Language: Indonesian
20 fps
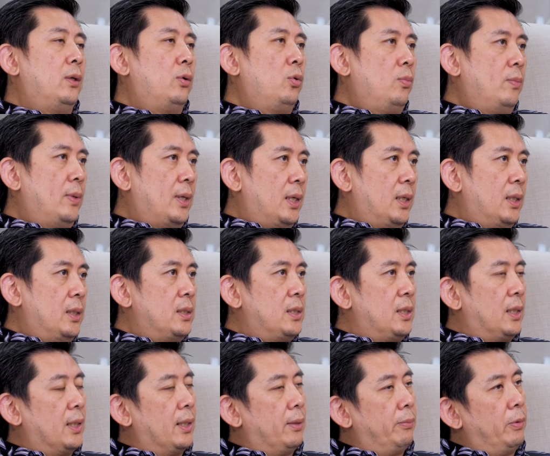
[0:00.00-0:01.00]
di rumah
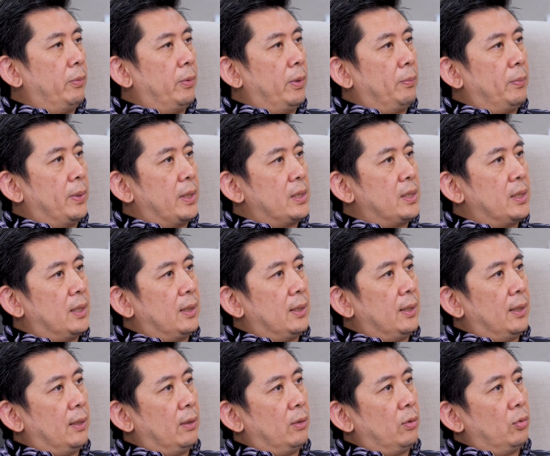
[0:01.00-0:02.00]
jika memang
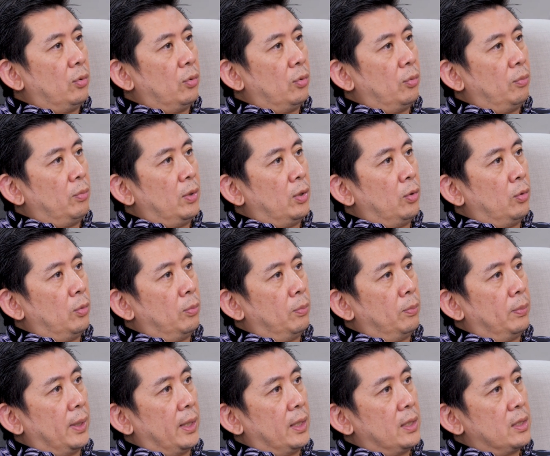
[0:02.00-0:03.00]
pasiennya itu minum
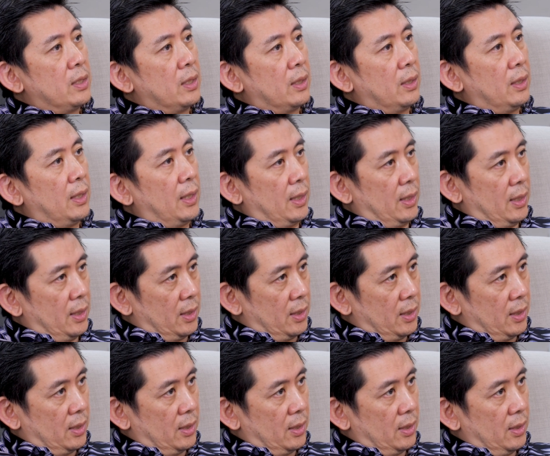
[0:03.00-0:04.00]
pengencer
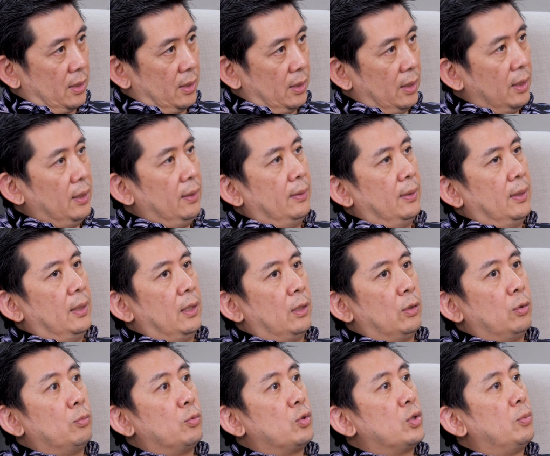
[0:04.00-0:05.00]
darah ya,
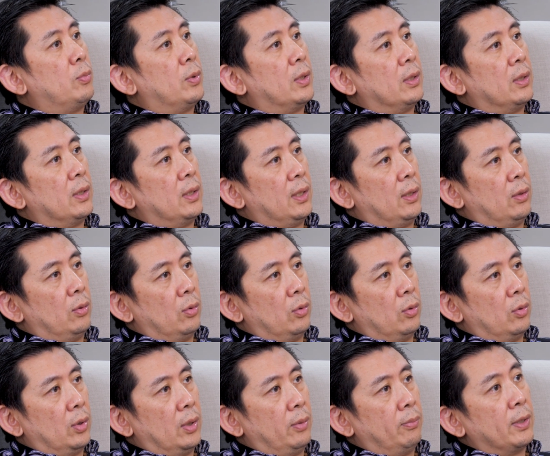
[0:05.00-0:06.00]
itu mesti berhenti
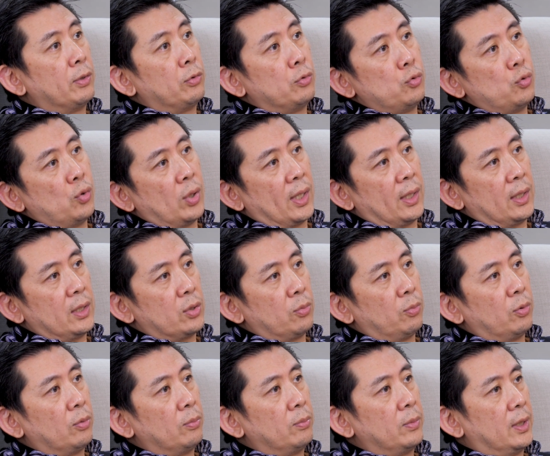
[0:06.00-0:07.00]
dulu 5 7 hari
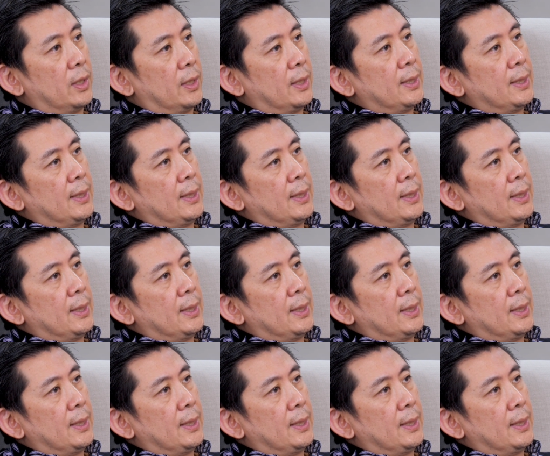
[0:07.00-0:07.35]
sebelumnya.